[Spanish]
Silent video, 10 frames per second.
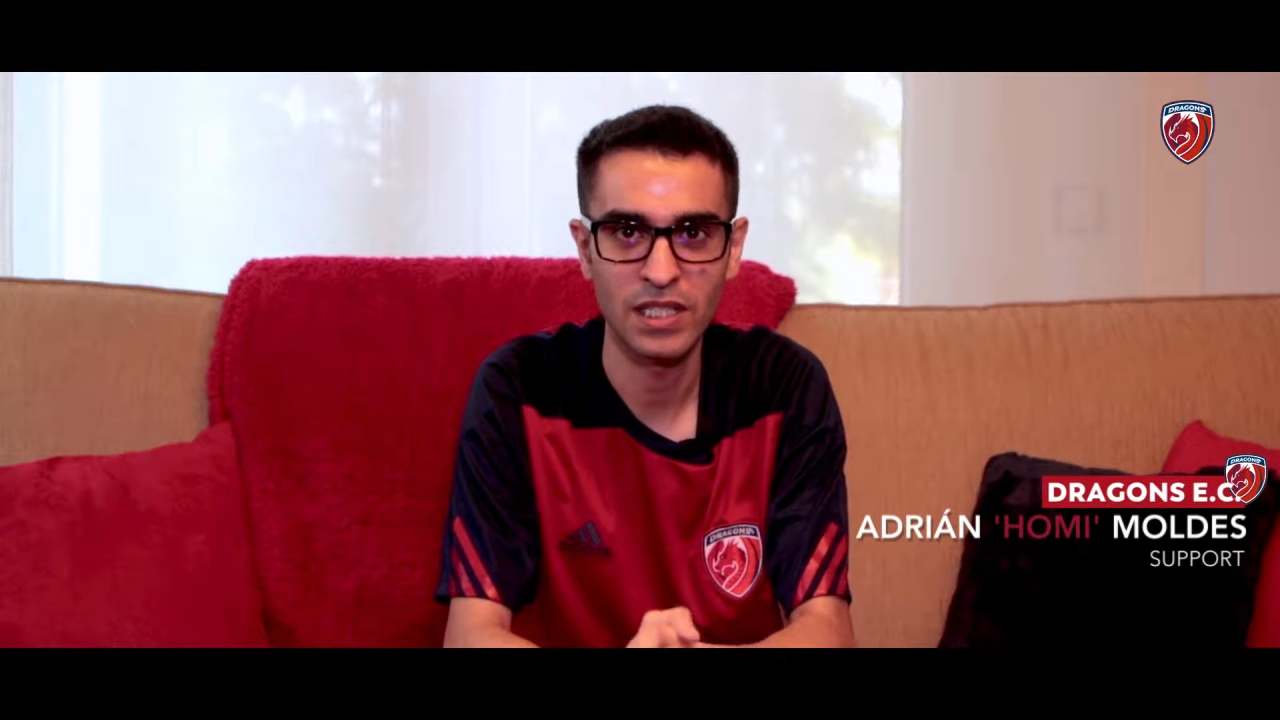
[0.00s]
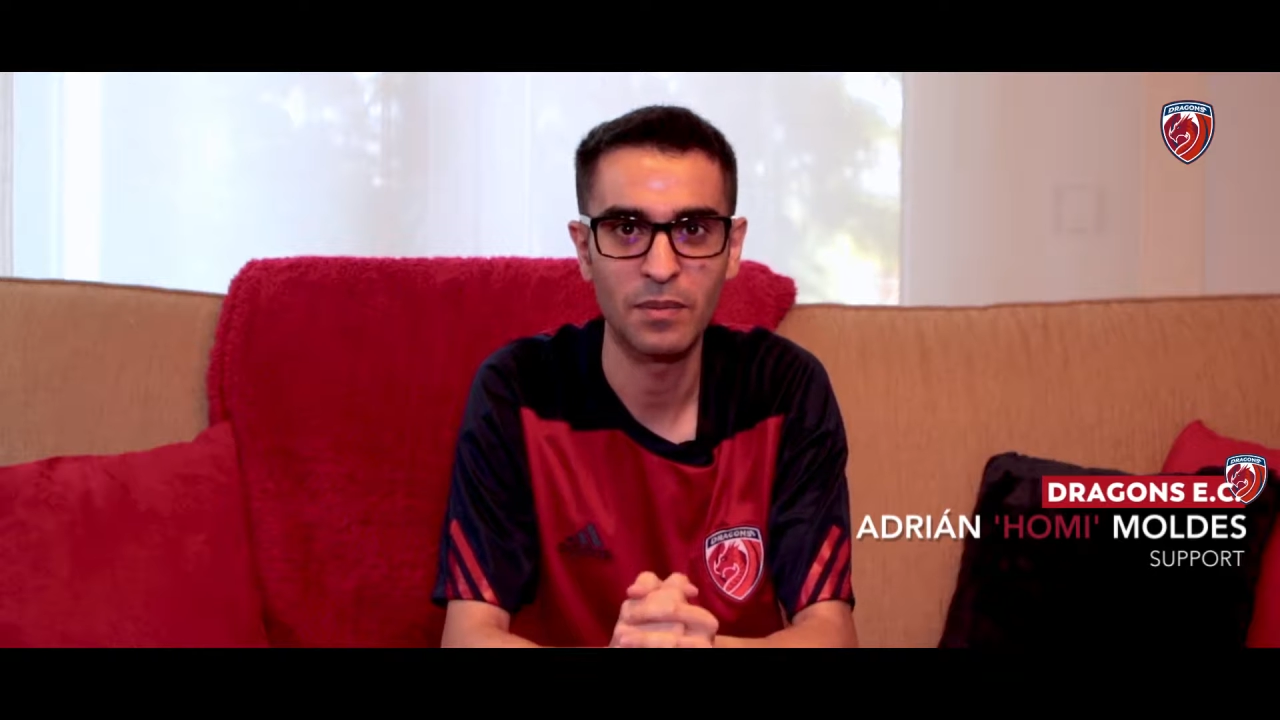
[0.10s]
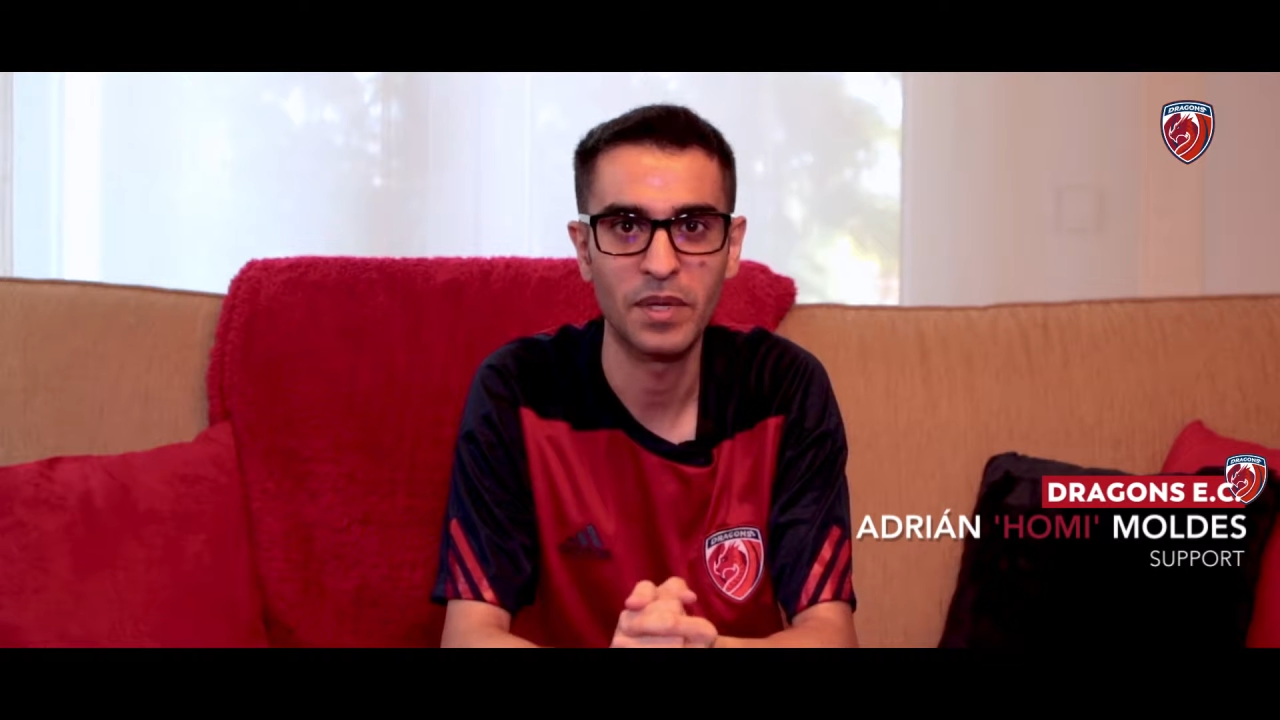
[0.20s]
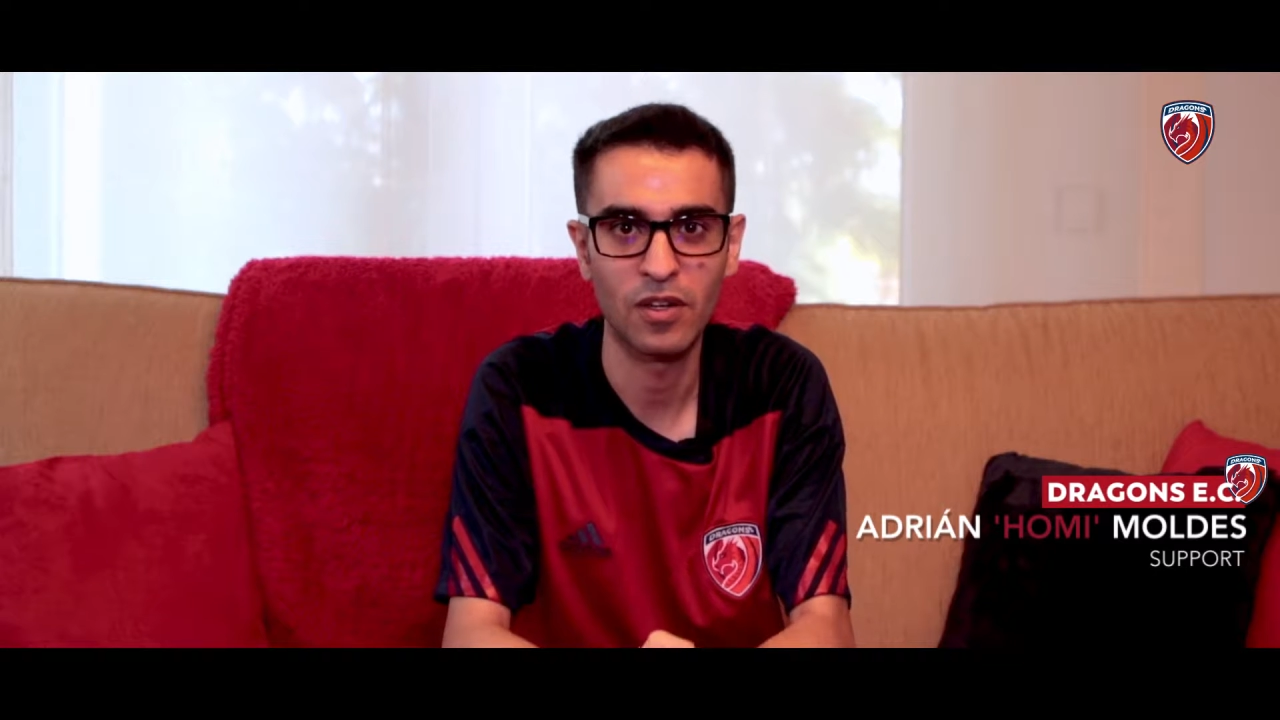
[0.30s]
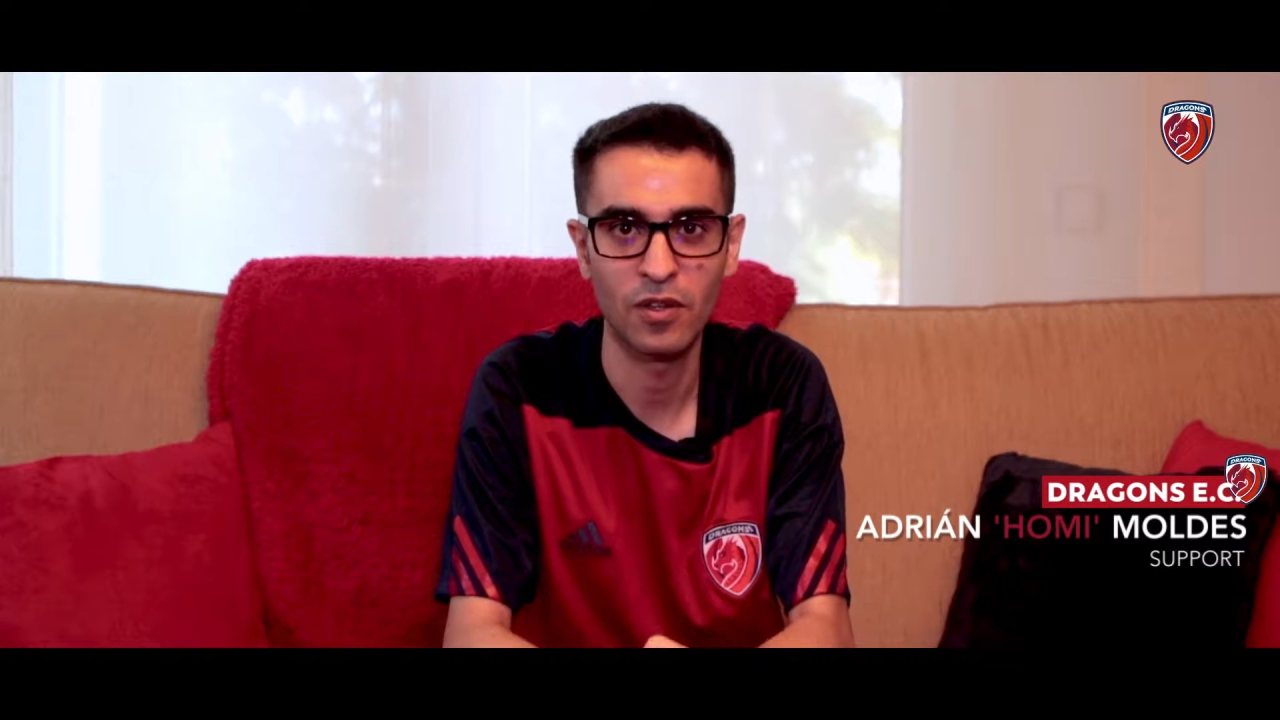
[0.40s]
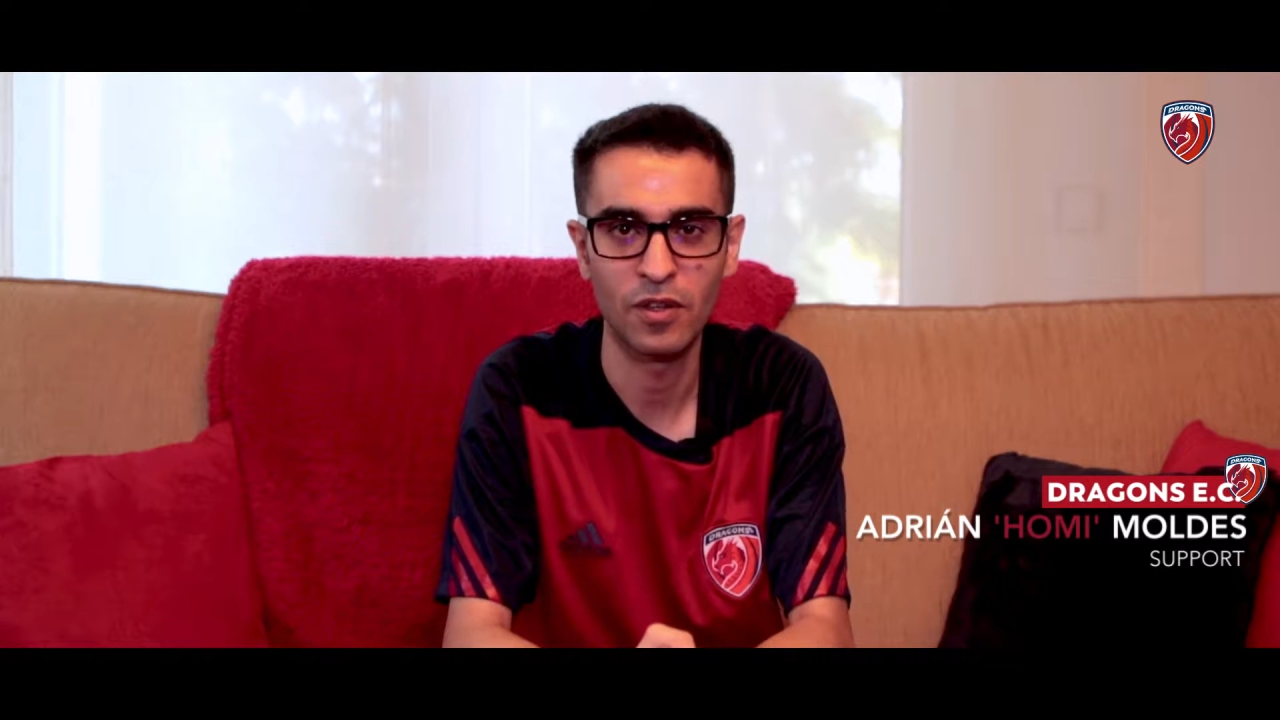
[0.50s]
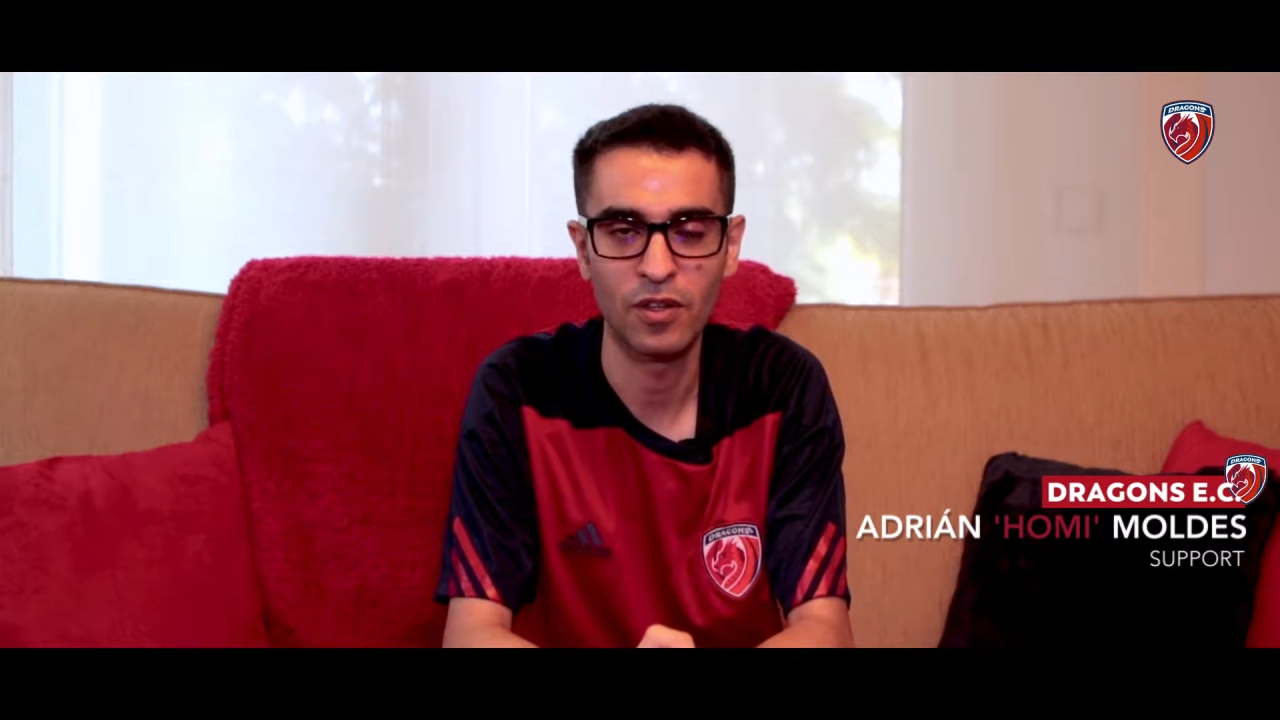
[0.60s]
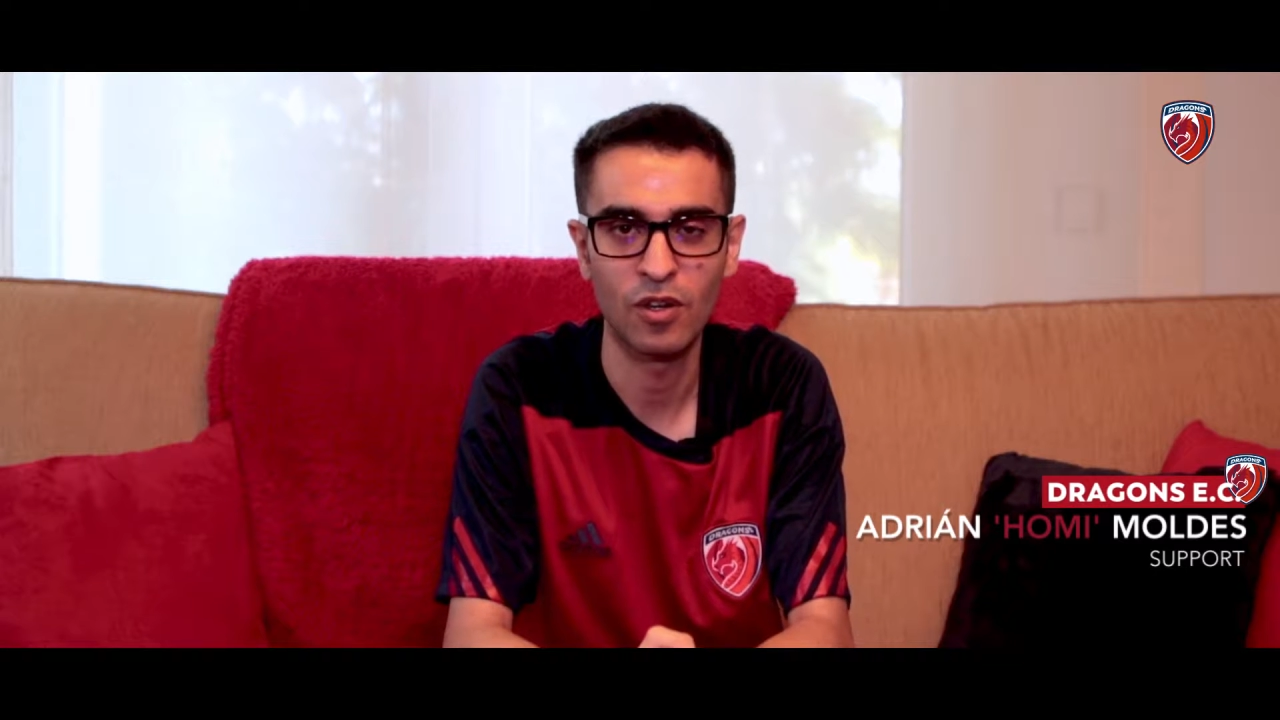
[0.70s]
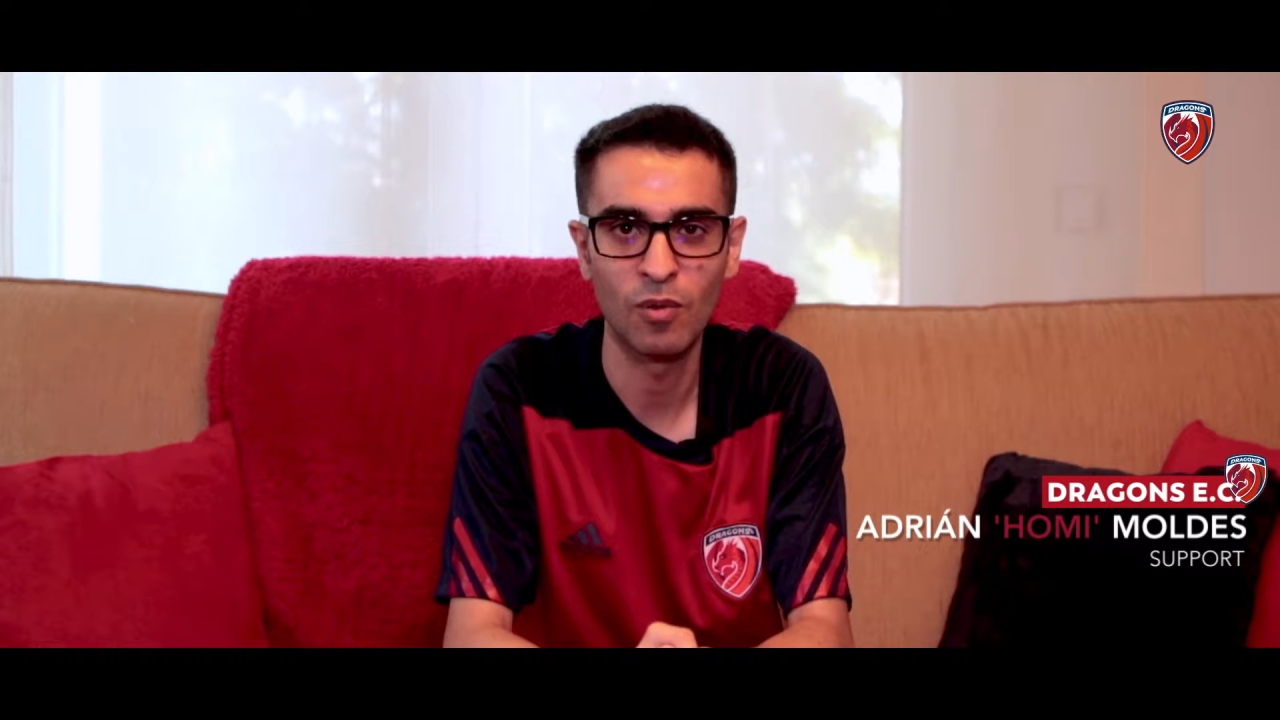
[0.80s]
también conocido